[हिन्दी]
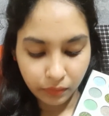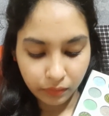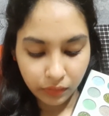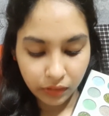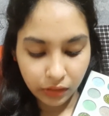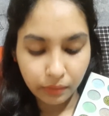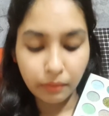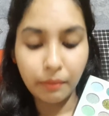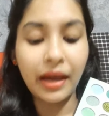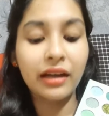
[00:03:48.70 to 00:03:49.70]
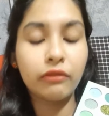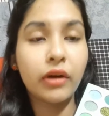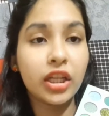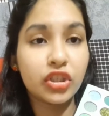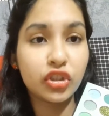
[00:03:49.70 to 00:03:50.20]
मतलब मैट
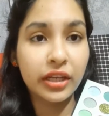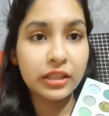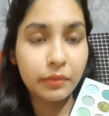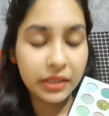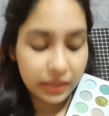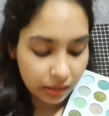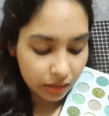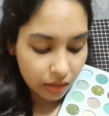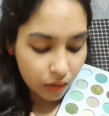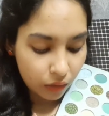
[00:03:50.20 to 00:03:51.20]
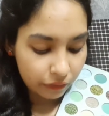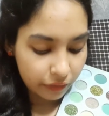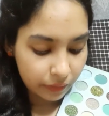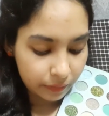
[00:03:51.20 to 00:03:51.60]
वाले शेड्स भी सही है और फिर